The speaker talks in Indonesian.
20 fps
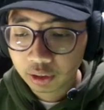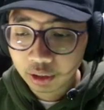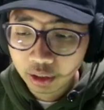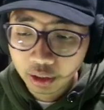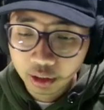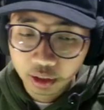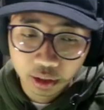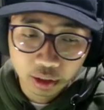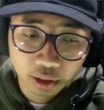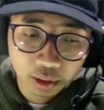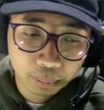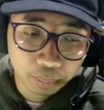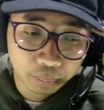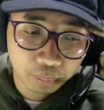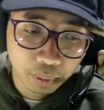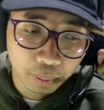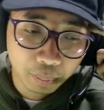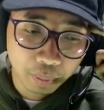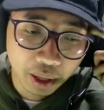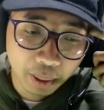uh,
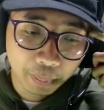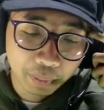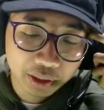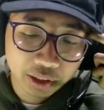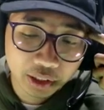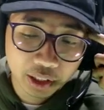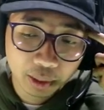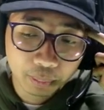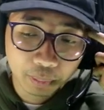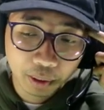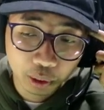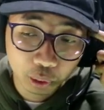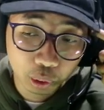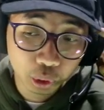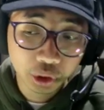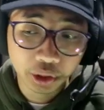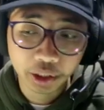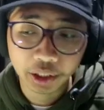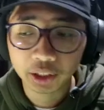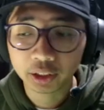beberapa skill
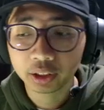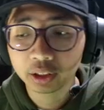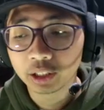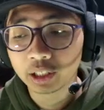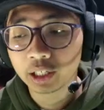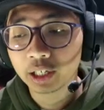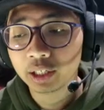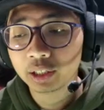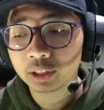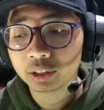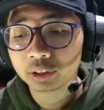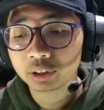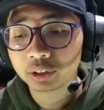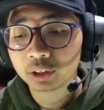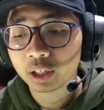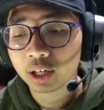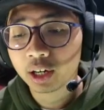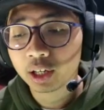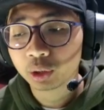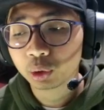bagus ya dengan
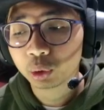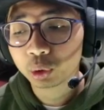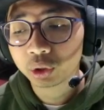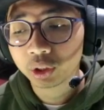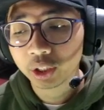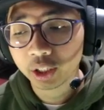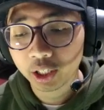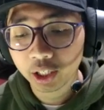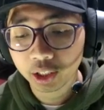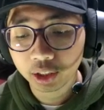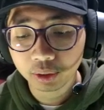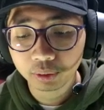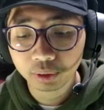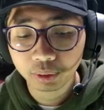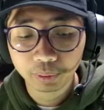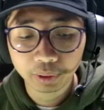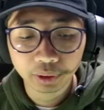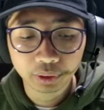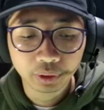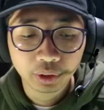100 tiket
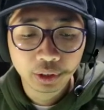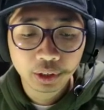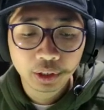teman-teman.